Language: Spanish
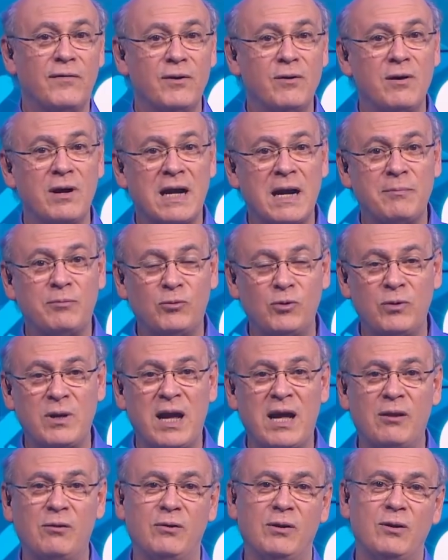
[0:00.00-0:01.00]
o fueron
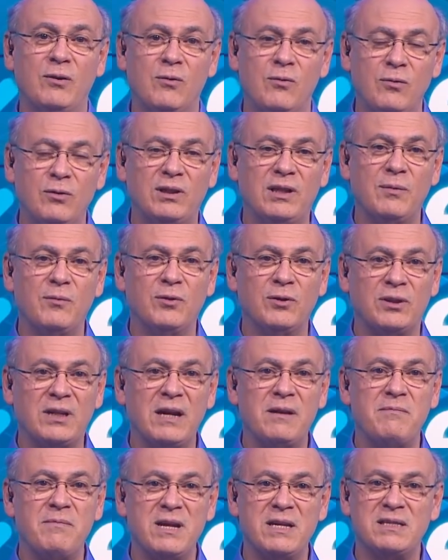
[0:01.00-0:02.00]
capturados en los últimos
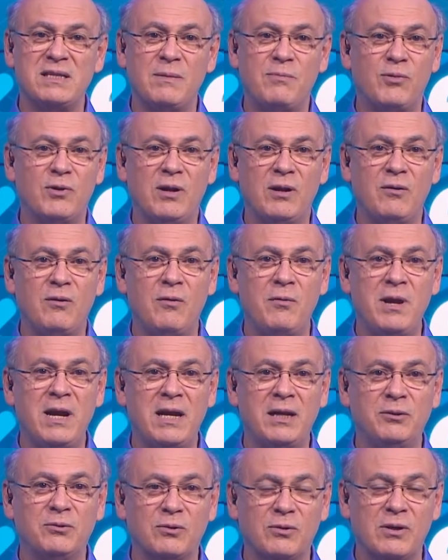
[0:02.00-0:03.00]
tres meses por el
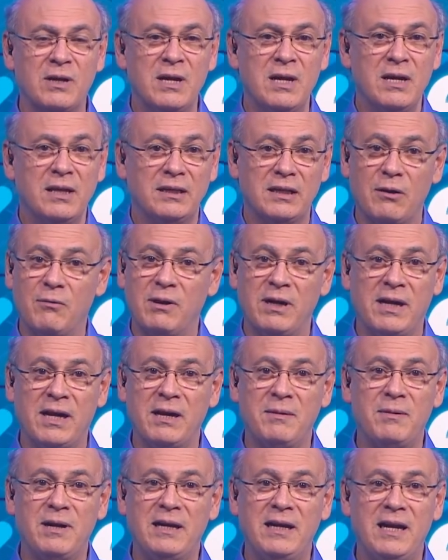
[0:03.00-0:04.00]
gobierno. De
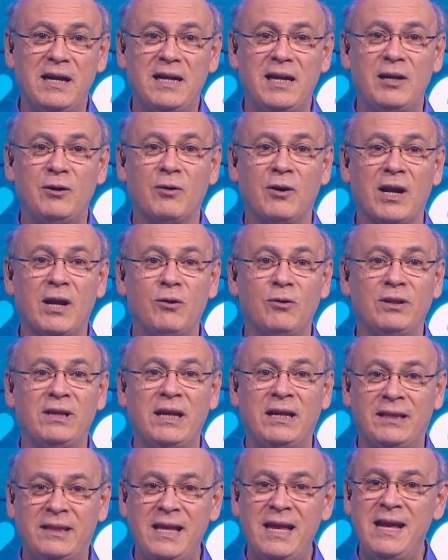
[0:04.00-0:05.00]
cualquier manera, lo que los
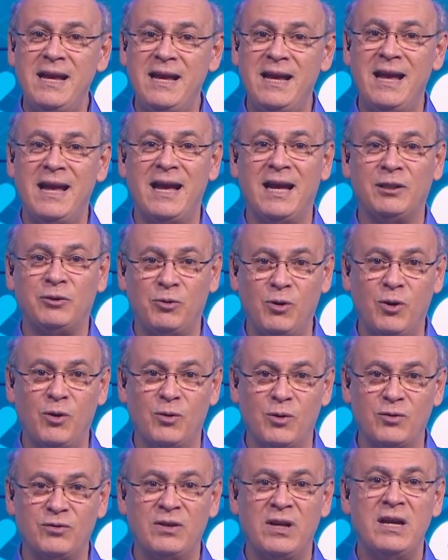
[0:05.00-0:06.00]
distingue a
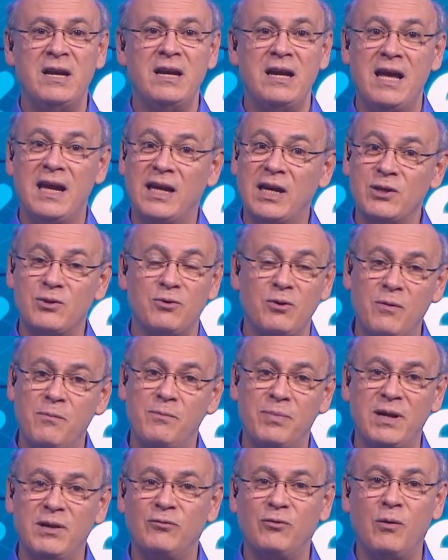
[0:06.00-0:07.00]
todos es que
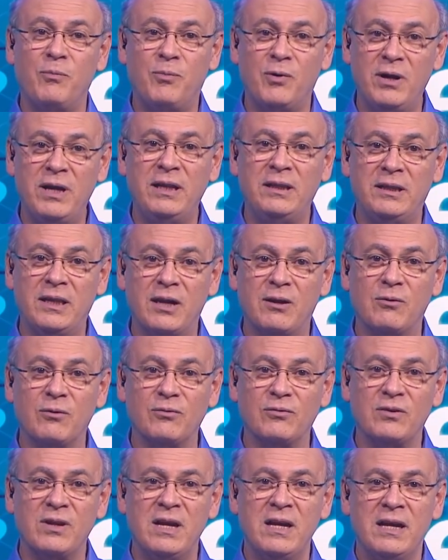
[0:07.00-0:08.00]
son presos
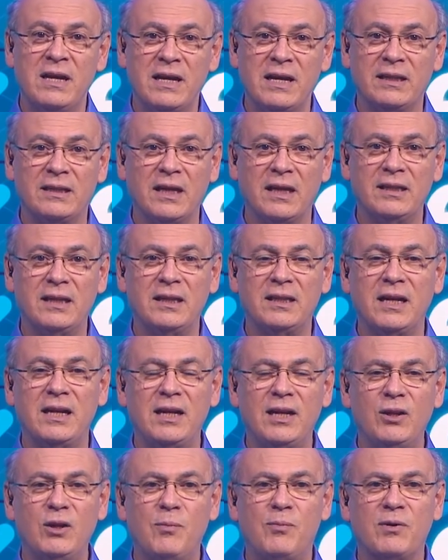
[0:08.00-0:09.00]
políticos. Están
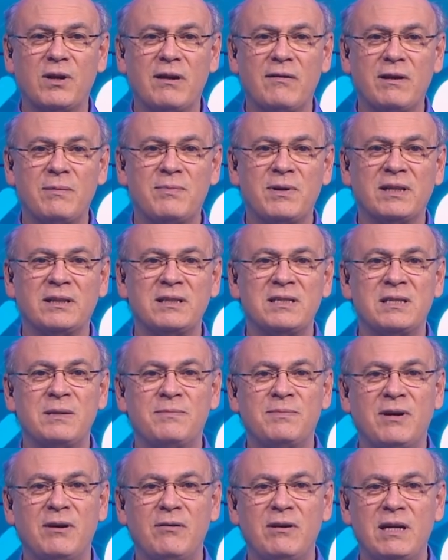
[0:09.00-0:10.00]
detenidos por haber
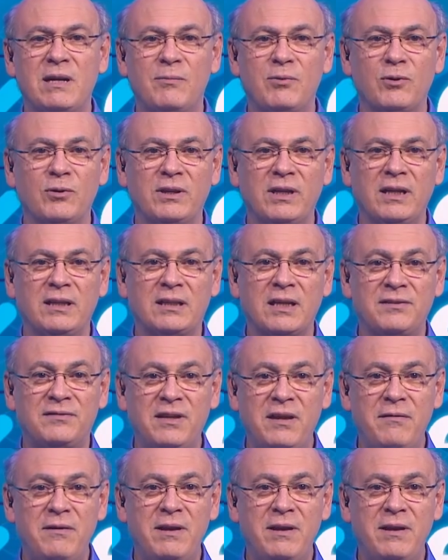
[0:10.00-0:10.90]
participado en la protesta